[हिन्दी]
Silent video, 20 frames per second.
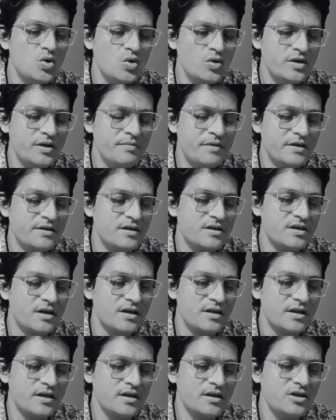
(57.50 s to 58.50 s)
तो लोग ये मैसेज
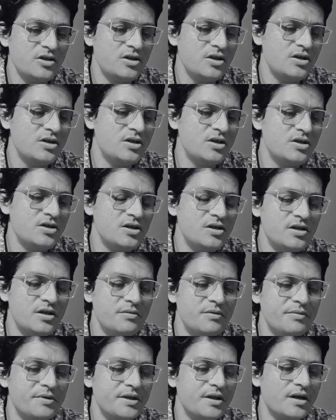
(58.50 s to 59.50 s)
करते हैं कि नितिन इतनी
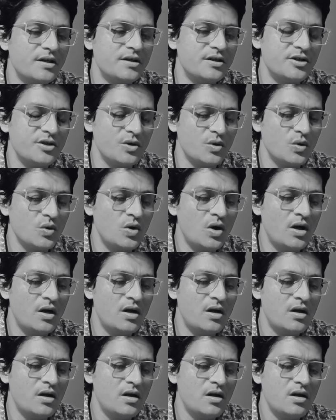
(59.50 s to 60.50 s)
जल्दी में बता देते हो
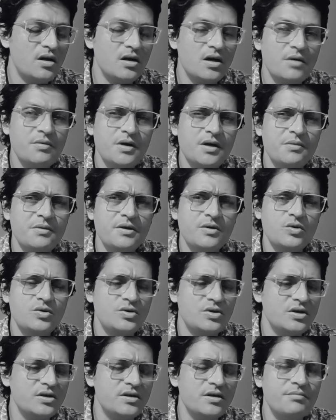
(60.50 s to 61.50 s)
कभी कभी
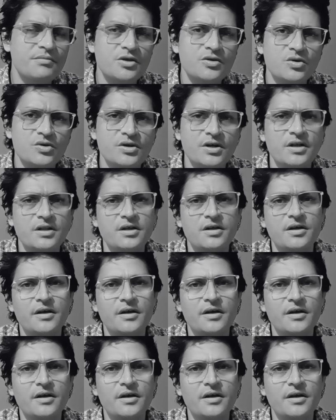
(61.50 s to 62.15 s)
कुछ चीज़ें मिस हो